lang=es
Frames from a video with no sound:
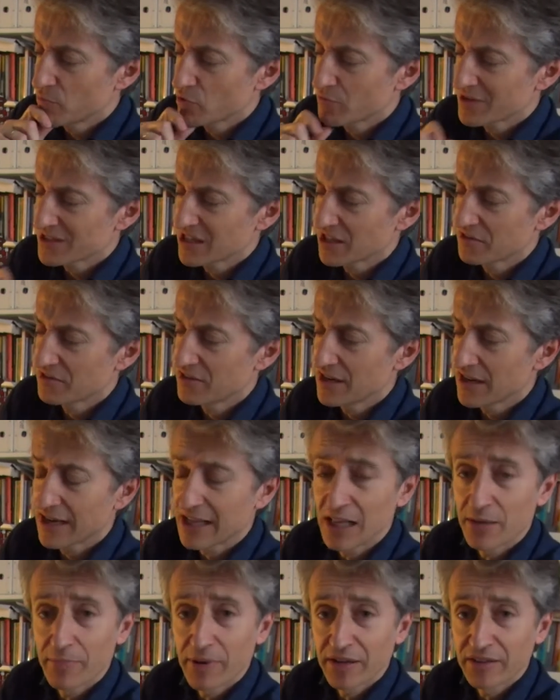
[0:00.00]
Pues vas a decir a
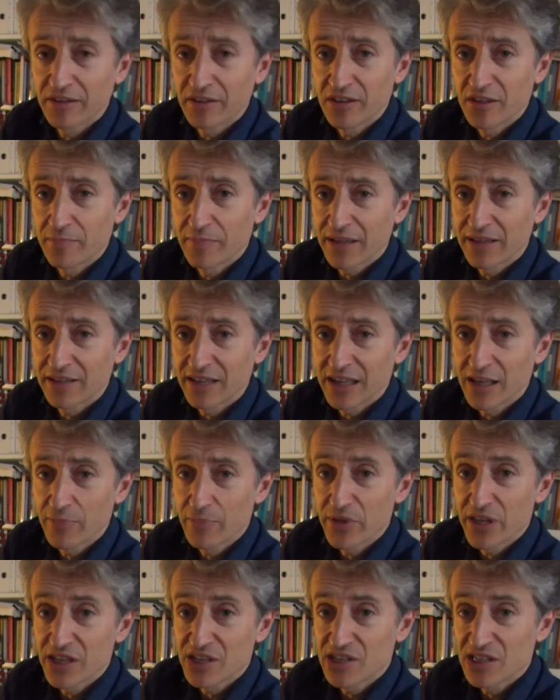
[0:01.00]
cada participante que
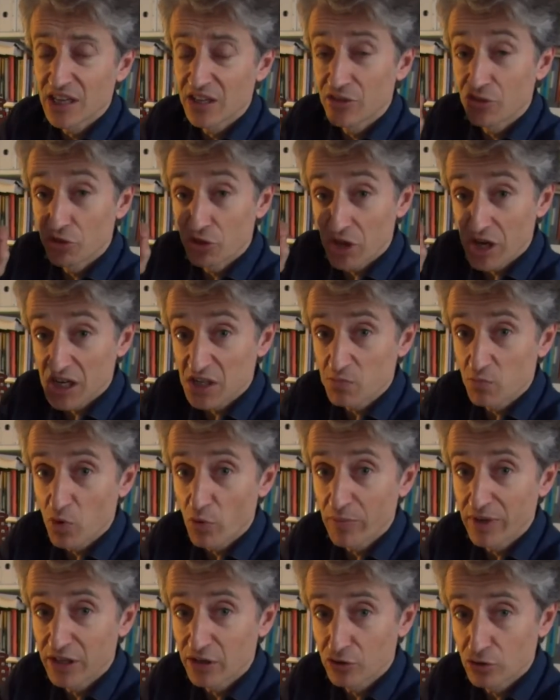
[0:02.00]
piense en tres
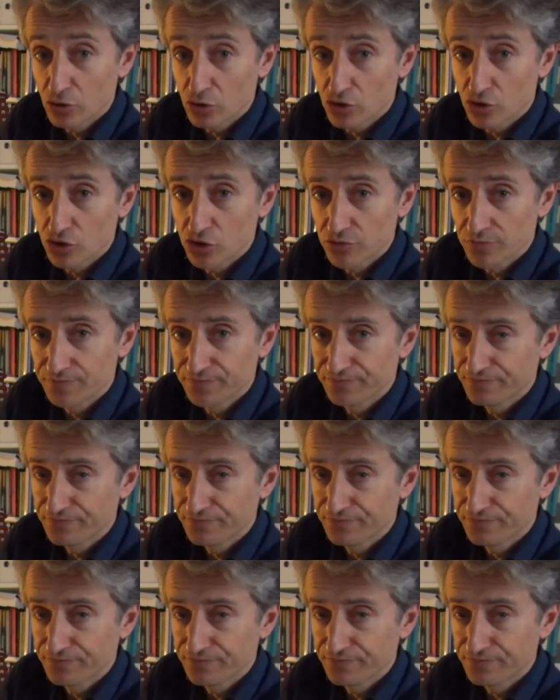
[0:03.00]
momentos,